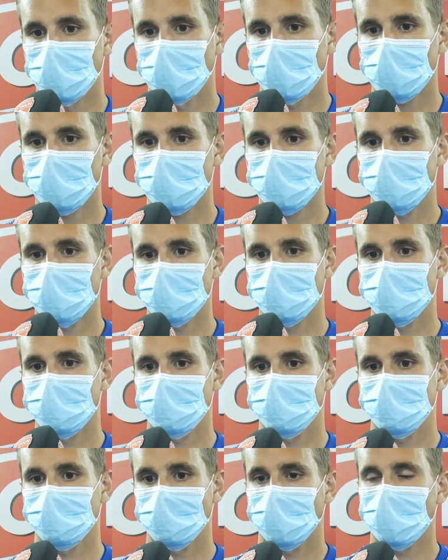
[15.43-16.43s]
Ja, ich sehe
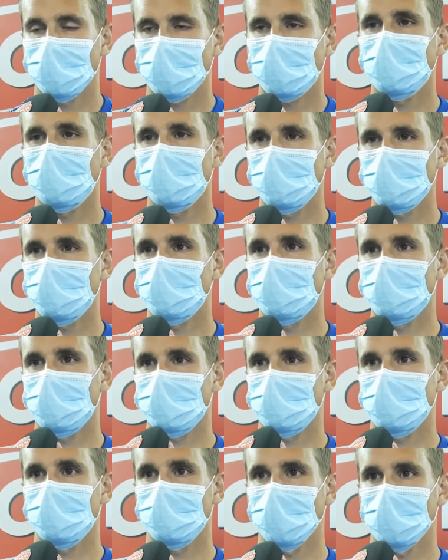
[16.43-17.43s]
es gleich wie du.
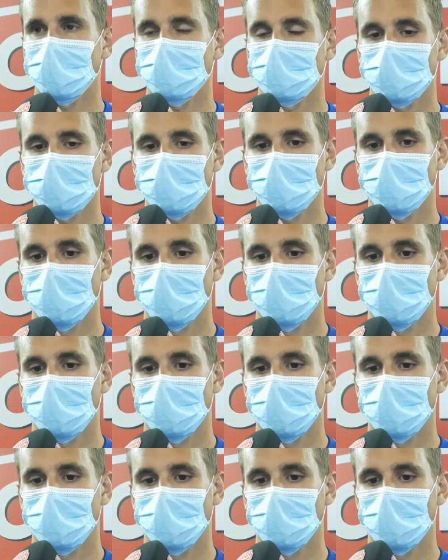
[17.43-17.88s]
Also wir, haben,